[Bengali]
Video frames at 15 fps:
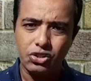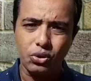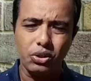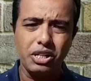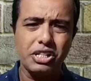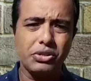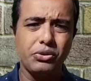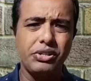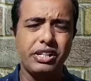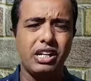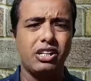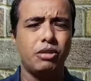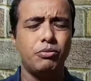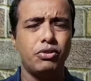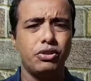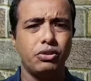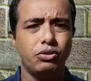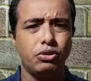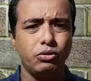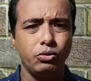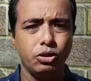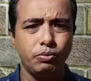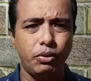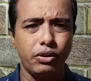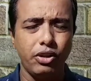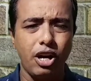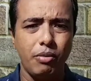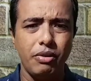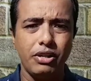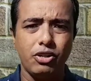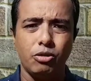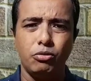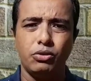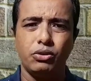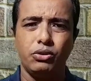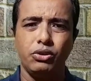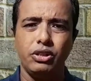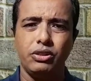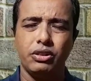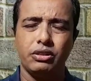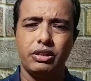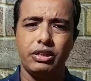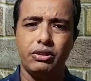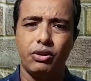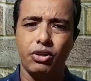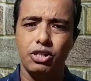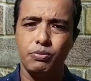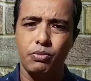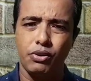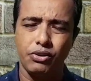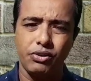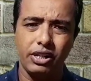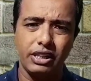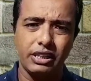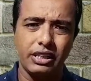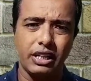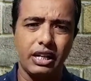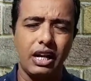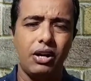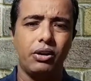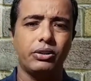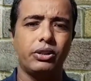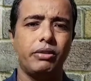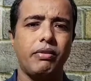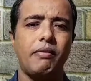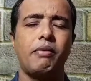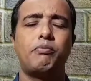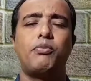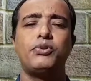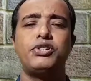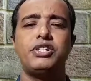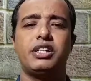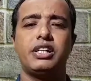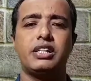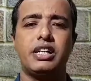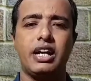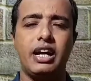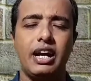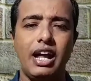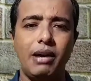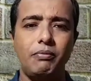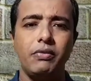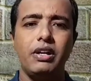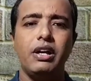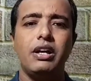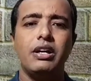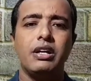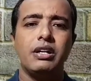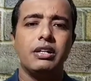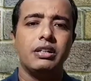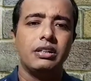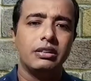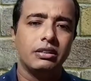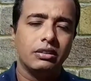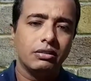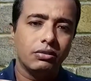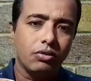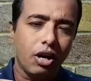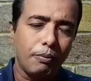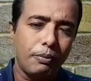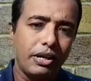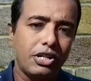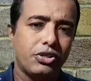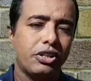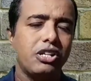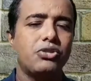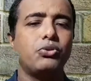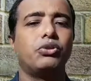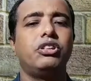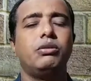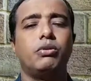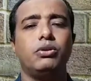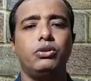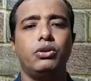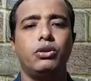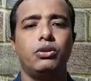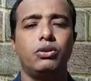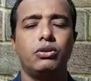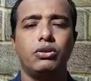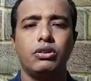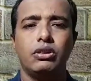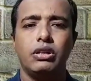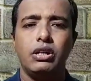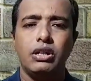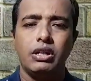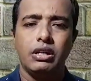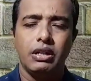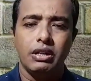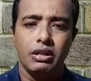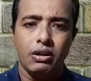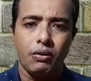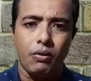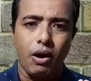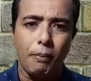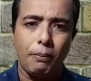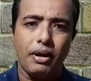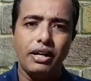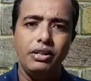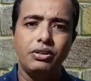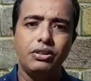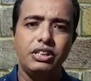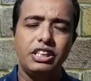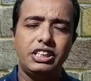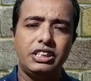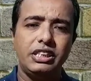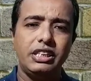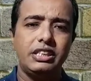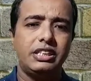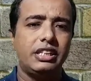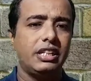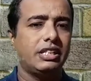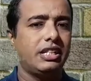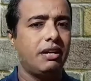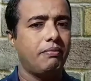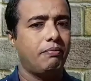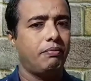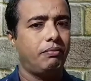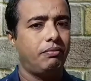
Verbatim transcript: চল্লিশ কুইন্টাল টমেটো উৎপন্ন হবে টমেটো তৈরি করতে খরচ পনেরো হাজার টাকা অর্থাৎ আমার পঁচিশ হাজার টাকা লাভ কোম্পানির সঙ্গে চুক্তিবদ্ধ হলো কোম্পানিও নিশ্চিত সে সে